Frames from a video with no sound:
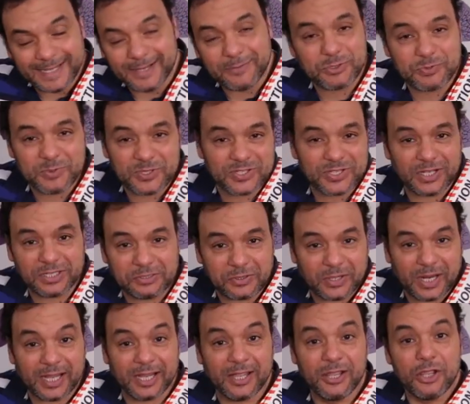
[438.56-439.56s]
لا مش
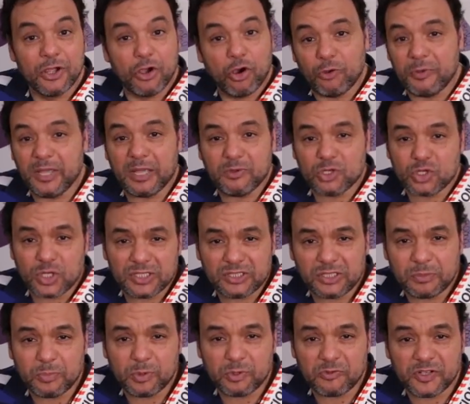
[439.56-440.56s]
بيتسلطن حاجه هو بيعمل شويه
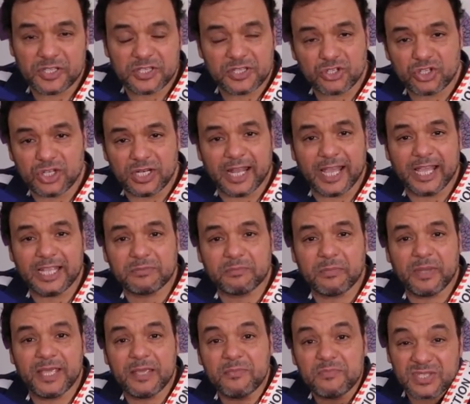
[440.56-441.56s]
امبروفيزيشن لغايه
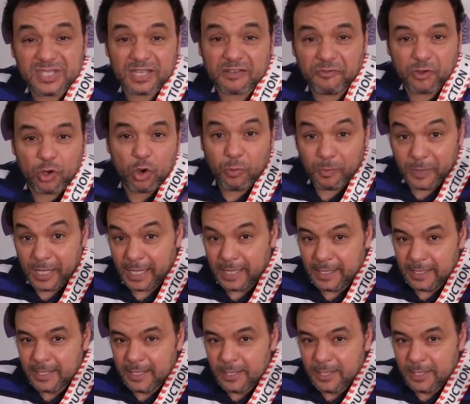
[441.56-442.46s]
ما يمسك في جمله